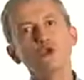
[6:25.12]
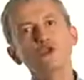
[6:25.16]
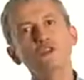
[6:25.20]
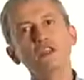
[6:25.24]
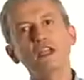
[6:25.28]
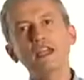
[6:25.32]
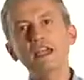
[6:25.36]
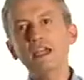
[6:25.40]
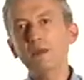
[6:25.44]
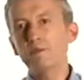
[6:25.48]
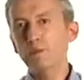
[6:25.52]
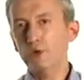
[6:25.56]

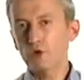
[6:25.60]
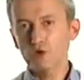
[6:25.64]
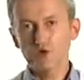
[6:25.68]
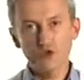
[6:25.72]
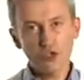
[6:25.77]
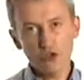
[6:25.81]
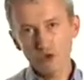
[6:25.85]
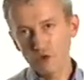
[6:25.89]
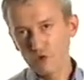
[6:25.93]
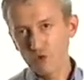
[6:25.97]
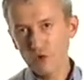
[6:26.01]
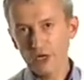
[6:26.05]
Tutte le
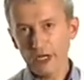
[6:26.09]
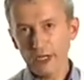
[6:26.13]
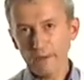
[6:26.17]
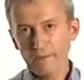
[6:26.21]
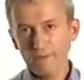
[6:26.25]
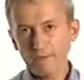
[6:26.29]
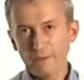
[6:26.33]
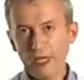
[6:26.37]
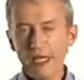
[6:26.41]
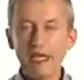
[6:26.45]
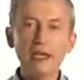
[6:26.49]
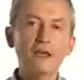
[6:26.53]

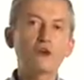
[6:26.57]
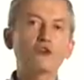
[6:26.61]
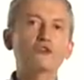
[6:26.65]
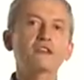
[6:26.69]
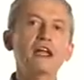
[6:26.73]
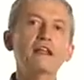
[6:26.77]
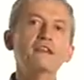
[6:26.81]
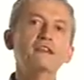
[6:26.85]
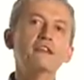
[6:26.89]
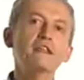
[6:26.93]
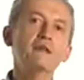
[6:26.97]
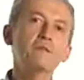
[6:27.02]
procedure e le
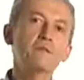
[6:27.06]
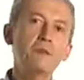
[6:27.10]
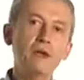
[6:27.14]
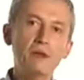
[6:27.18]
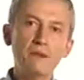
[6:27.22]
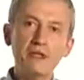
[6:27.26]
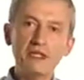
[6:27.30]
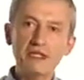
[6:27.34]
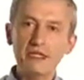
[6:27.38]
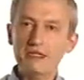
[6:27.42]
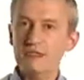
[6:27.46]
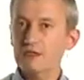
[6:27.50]
costanti
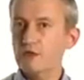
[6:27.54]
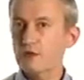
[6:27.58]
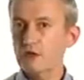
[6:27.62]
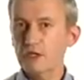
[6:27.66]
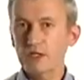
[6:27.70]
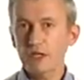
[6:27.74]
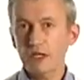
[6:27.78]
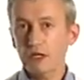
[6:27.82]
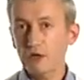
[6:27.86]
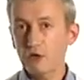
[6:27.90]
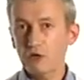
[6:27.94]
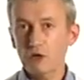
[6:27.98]

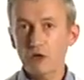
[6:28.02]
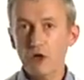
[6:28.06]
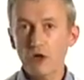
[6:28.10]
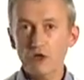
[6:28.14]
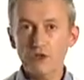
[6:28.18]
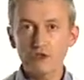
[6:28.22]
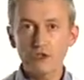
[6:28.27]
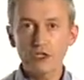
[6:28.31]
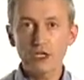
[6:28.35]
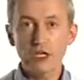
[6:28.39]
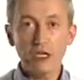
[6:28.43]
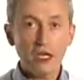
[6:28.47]
implementazioni
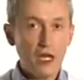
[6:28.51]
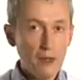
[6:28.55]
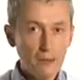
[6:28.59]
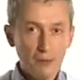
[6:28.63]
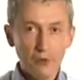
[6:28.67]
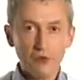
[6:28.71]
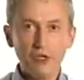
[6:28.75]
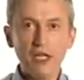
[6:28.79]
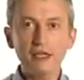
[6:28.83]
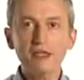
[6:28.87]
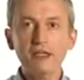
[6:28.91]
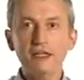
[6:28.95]
tecnologiche
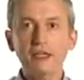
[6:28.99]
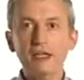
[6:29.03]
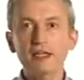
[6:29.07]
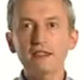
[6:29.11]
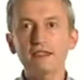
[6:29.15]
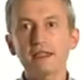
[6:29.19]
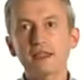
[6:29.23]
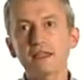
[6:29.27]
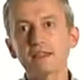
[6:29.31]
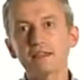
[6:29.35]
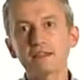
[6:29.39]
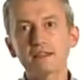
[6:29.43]
apportate
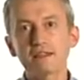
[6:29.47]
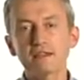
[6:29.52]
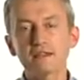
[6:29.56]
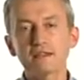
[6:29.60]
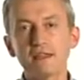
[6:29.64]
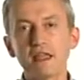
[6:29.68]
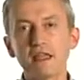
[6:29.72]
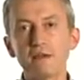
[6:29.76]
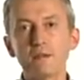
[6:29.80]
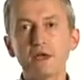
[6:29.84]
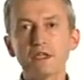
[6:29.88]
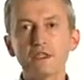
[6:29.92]
grazie al
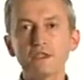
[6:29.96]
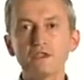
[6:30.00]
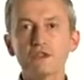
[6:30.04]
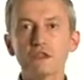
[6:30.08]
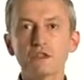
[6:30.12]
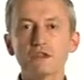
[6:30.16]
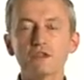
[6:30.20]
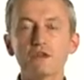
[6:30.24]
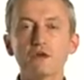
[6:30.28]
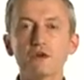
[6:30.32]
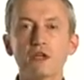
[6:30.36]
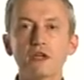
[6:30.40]
sistema di
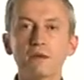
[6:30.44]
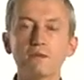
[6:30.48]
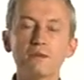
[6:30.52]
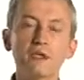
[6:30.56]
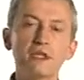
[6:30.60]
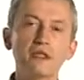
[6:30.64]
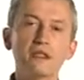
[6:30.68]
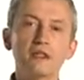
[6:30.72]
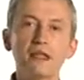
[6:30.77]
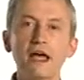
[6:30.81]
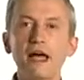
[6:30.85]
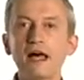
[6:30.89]
gestione
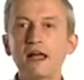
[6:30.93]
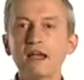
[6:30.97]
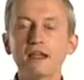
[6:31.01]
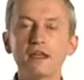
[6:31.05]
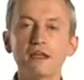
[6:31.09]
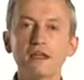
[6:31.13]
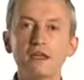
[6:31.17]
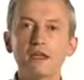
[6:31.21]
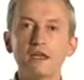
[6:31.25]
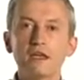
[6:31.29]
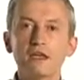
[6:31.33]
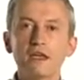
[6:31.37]

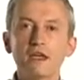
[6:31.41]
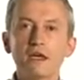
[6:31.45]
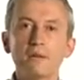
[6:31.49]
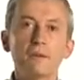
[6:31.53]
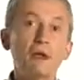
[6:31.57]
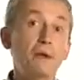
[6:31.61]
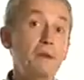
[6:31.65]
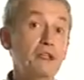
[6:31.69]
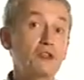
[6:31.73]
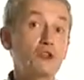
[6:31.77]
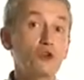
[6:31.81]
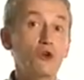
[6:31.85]
ambientale
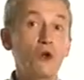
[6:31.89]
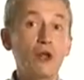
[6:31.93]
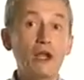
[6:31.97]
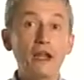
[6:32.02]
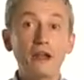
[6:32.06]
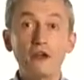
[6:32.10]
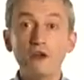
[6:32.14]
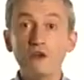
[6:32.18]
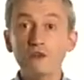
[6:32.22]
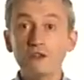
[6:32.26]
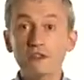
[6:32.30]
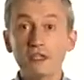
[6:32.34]
permettono
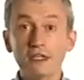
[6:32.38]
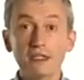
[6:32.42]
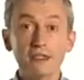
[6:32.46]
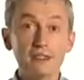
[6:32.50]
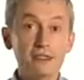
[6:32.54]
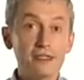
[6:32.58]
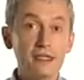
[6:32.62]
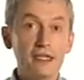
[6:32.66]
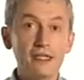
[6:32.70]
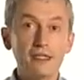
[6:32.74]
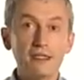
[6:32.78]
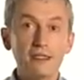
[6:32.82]
alla
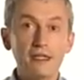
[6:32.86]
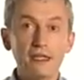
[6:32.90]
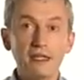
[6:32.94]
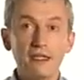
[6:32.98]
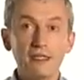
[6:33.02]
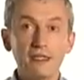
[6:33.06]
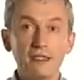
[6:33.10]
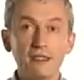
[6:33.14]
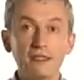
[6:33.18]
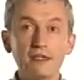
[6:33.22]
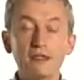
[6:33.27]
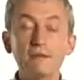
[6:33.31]
nostra
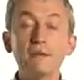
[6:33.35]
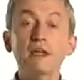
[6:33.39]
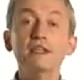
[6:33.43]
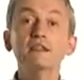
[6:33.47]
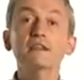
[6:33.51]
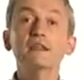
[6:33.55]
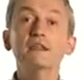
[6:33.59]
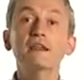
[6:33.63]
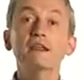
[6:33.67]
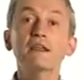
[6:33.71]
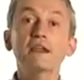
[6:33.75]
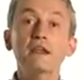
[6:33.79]
azienda di
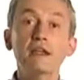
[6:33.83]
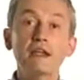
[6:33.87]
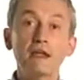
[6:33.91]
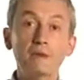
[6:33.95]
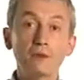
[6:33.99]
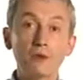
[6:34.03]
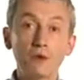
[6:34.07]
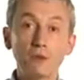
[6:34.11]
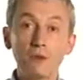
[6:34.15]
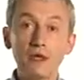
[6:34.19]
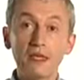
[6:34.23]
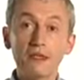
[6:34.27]
mantenere
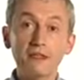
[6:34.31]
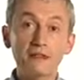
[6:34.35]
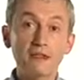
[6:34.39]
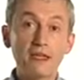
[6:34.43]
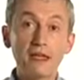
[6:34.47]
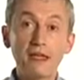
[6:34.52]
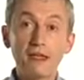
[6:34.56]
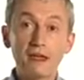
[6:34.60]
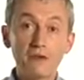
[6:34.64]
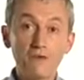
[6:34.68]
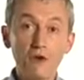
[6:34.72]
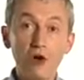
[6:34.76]
la
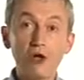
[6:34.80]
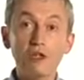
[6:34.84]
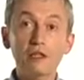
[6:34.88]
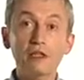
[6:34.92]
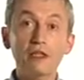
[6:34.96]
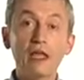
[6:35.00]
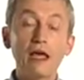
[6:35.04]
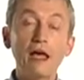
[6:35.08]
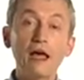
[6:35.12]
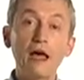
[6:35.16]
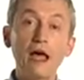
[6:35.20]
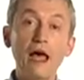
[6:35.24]
promessa
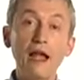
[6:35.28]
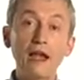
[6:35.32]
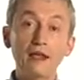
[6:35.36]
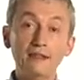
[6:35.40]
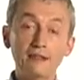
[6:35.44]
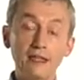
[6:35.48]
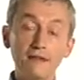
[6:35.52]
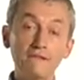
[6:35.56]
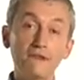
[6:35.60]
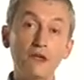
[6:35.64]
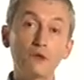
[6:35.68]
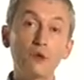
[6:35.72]
rivolta
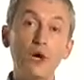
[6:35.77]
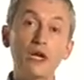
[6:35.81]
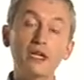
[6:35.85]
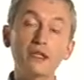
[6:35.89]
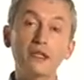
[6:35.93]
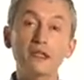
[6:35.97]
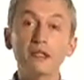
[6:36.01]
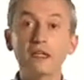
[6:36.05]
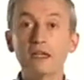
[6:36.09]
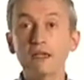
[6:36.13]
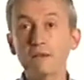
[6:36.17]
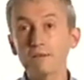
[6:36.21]
alla
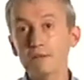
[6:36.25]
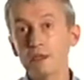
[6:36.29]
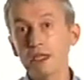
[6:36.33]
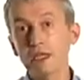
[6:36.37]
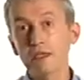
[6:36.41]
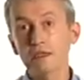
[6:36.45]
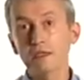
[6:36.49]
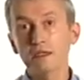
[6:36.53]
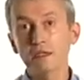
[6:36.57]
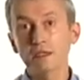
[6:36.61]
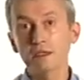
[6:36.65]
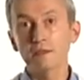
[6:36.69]
salvaguardia
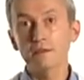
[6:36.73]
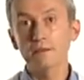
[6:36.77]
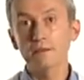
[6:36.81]
dell'ambiente.